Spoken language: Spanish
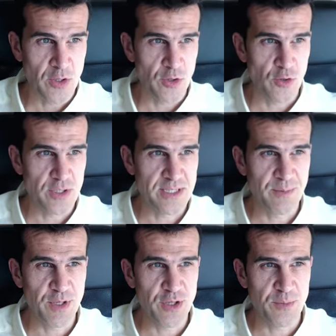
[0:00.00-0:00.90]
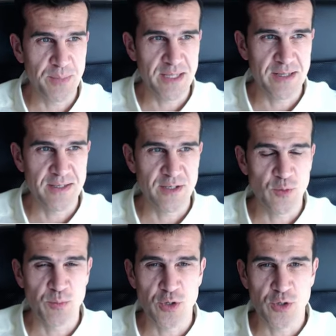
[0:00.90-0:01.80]
Luego este vídeo pretende ser
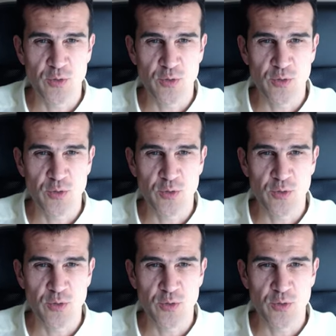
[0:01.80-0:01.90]
un poco